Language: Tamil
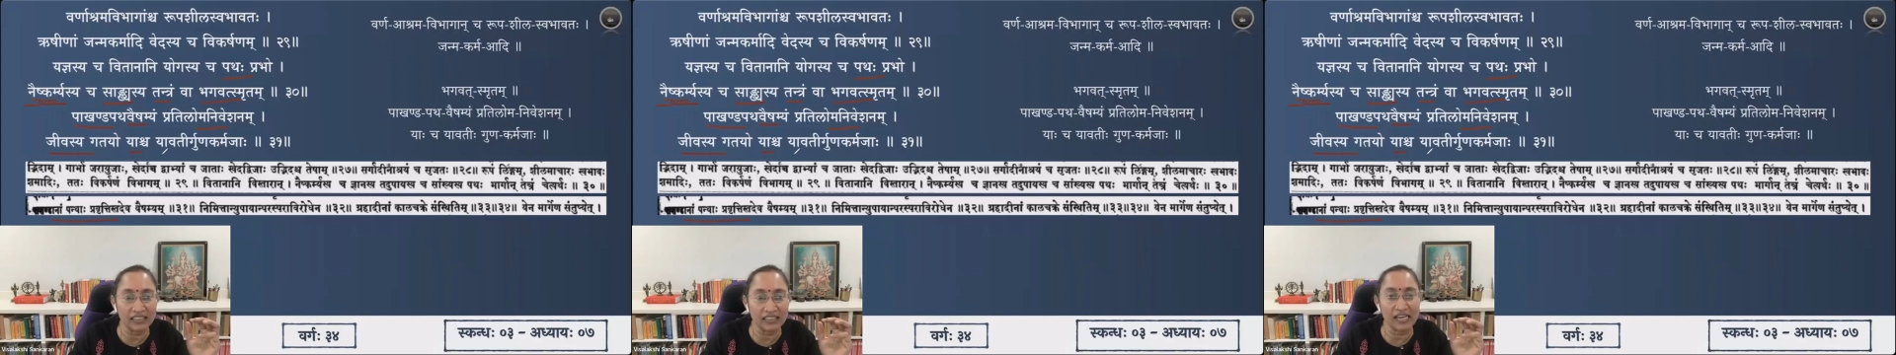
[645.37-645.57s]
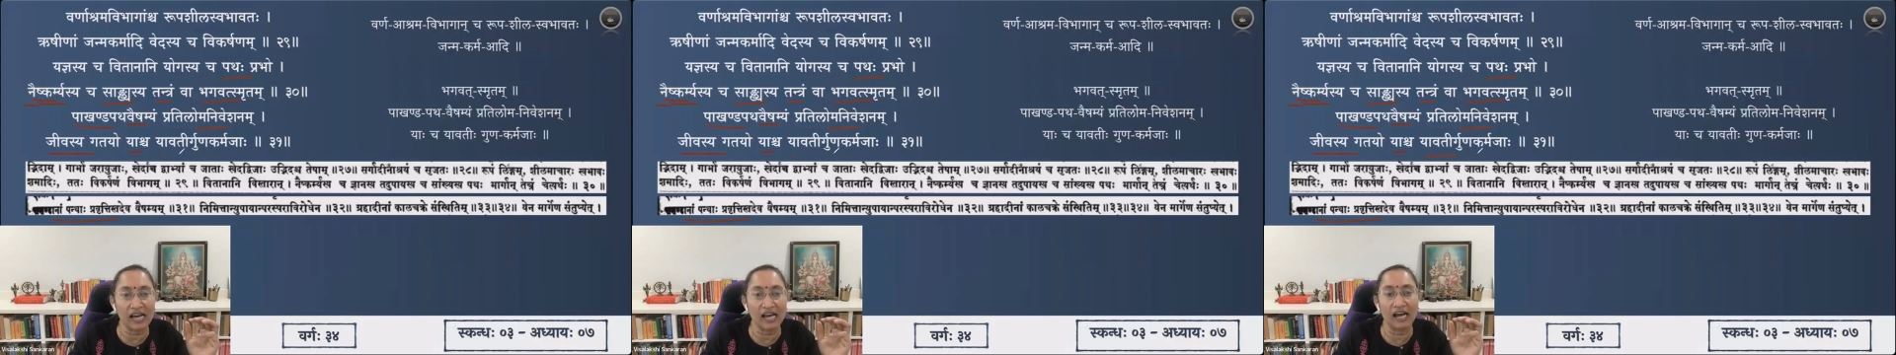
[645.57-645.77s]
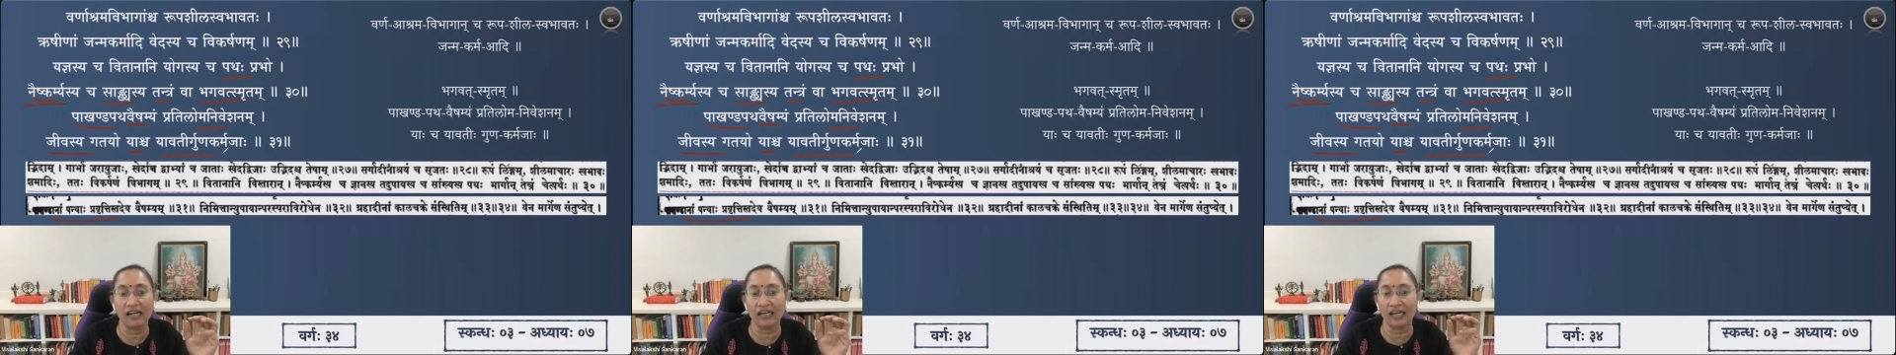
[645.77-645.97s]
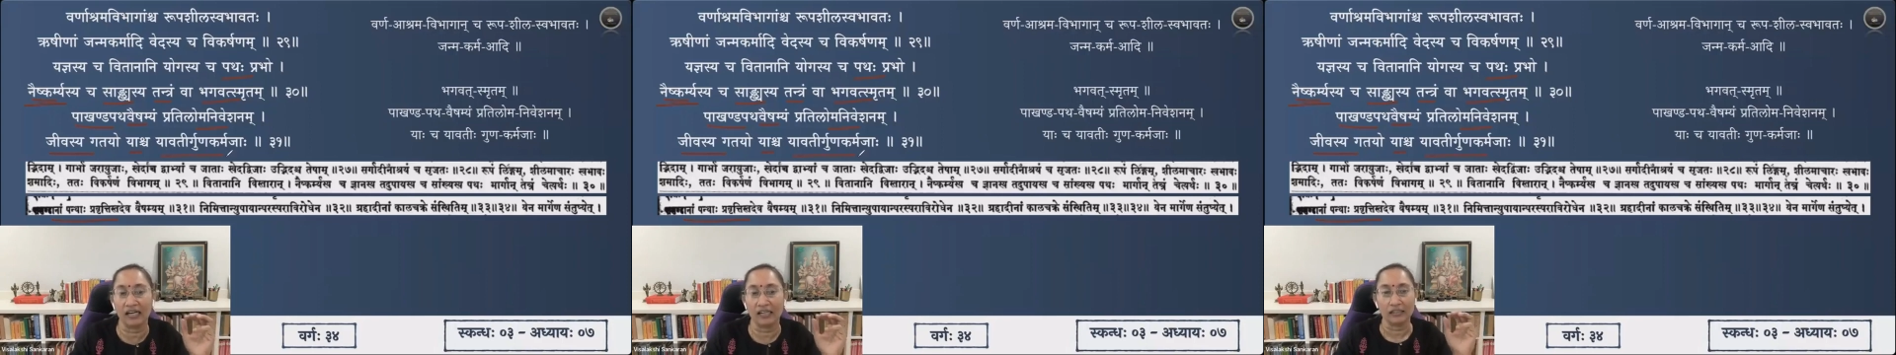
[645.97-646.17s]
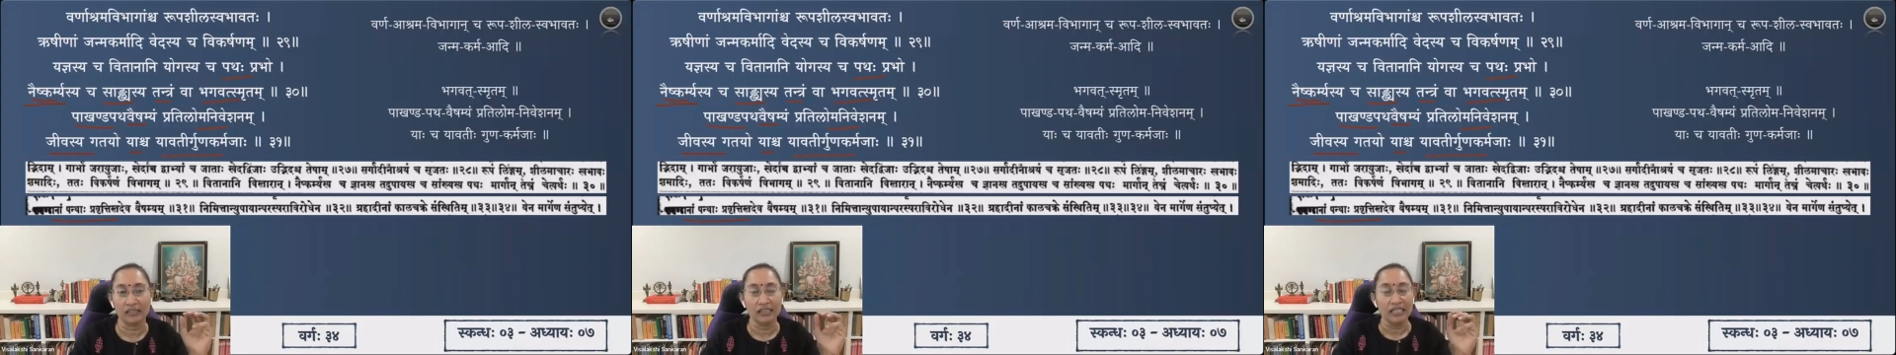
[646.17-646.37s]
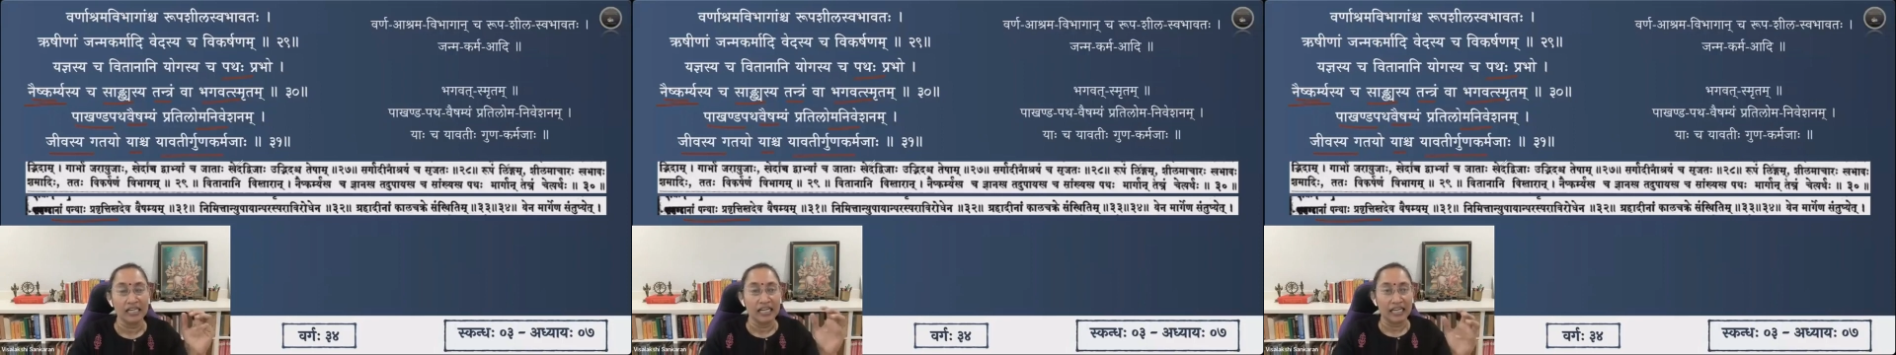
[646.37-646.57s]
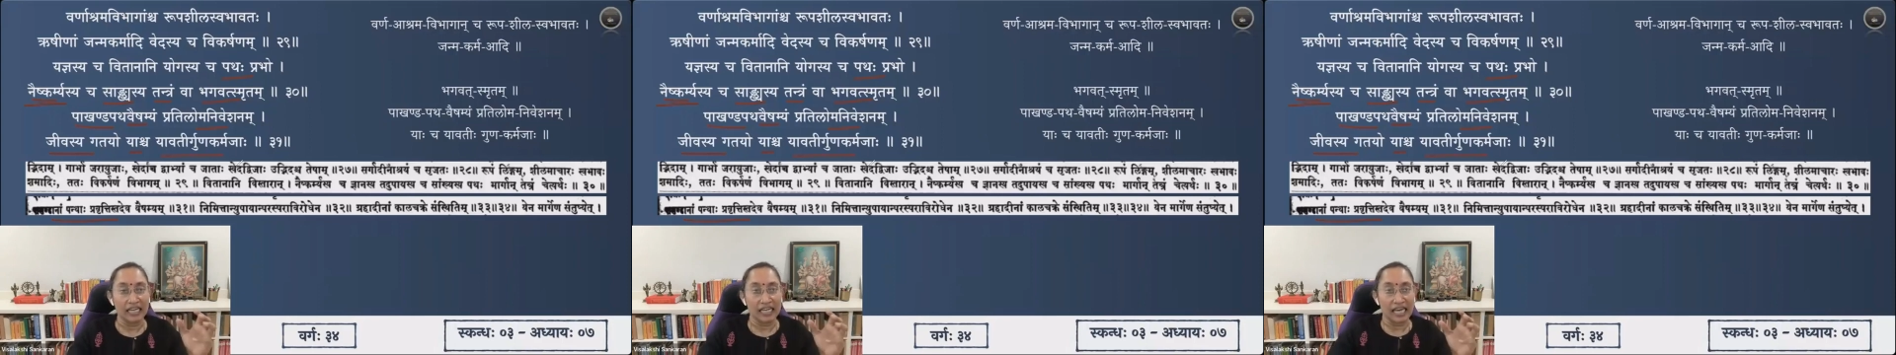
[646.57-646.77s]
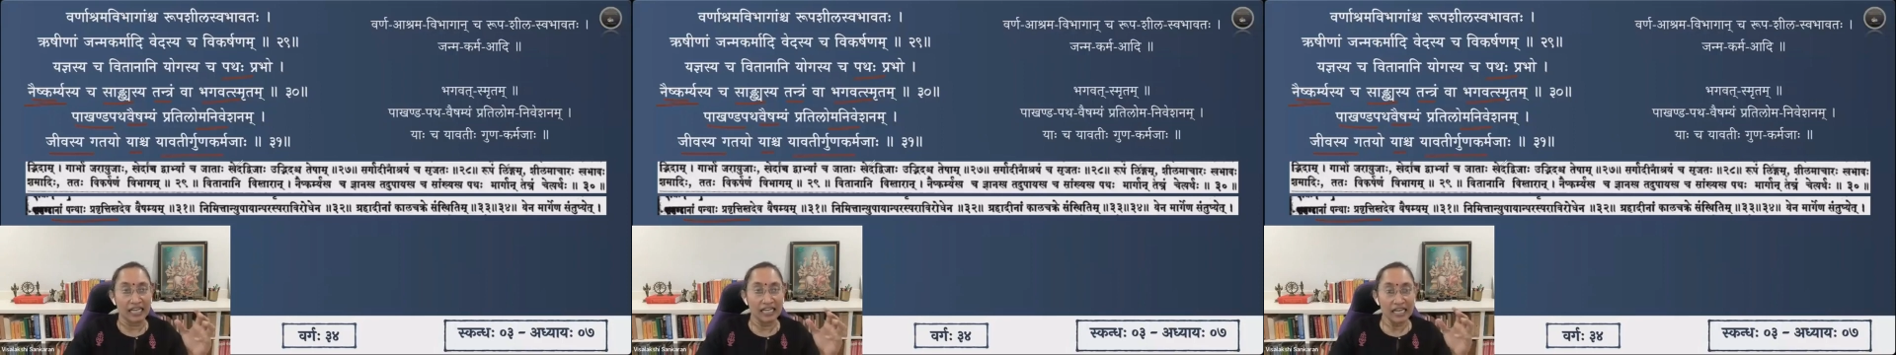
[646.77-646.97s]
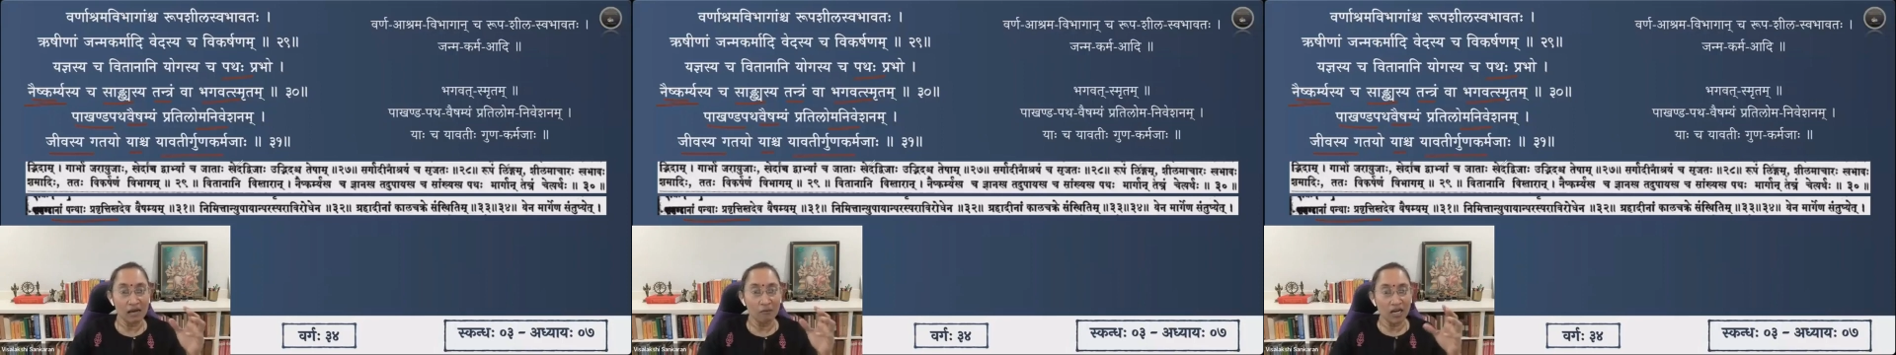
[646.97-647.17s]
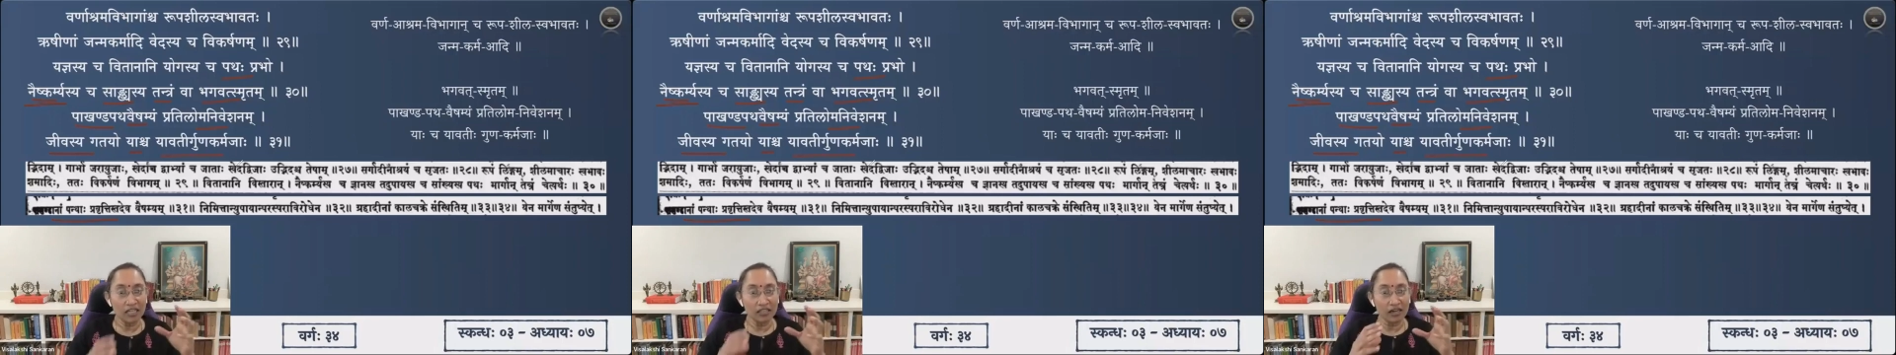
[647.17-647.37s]
கதையகாங்கிறார் என்ன
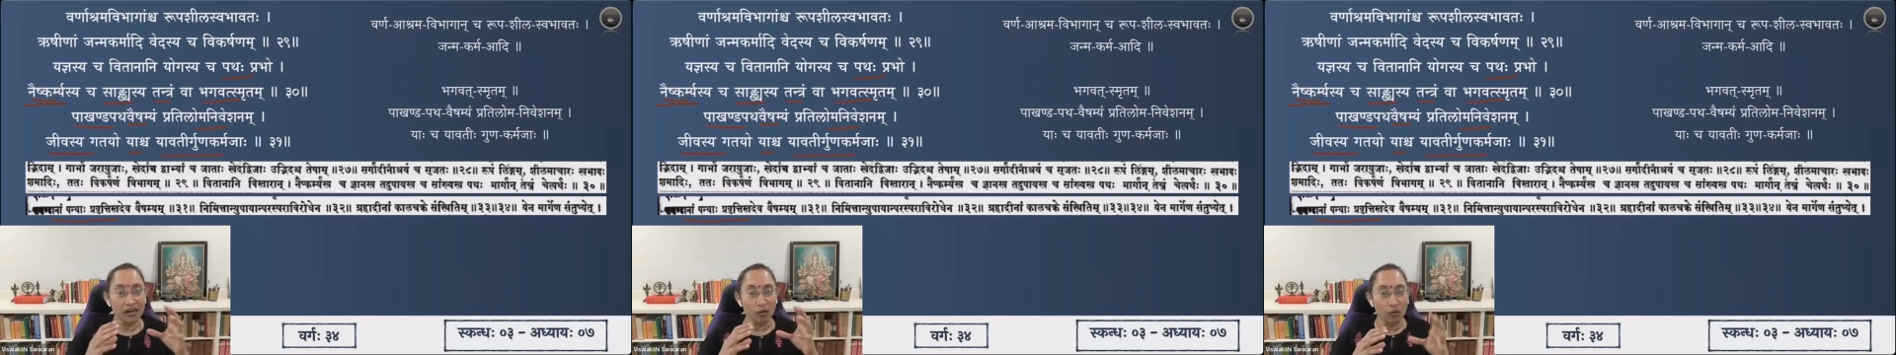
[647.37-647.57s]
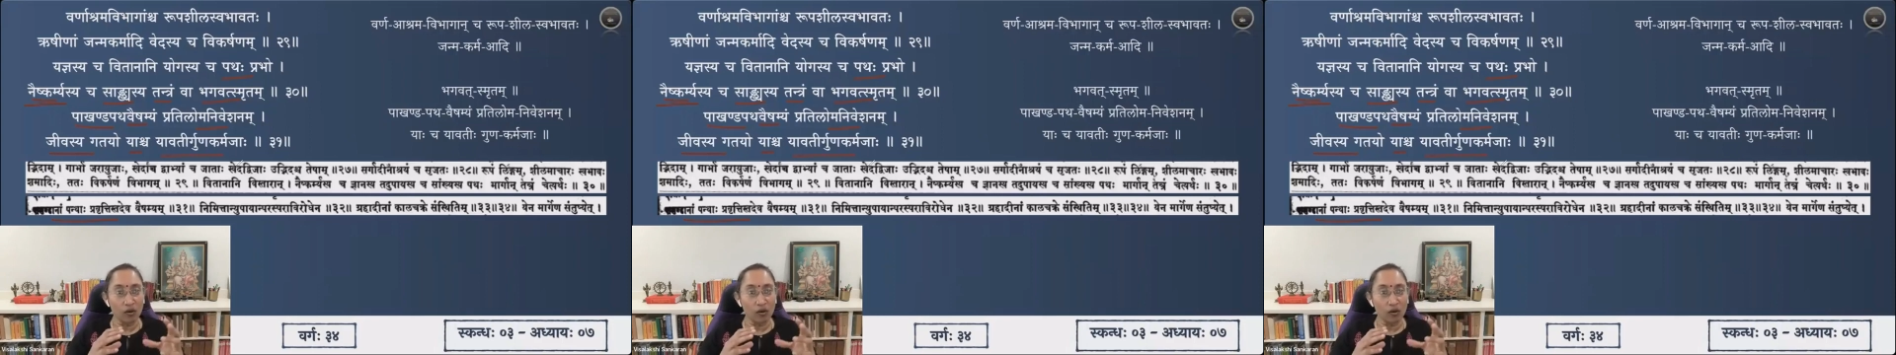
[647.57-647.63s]
மாதிரி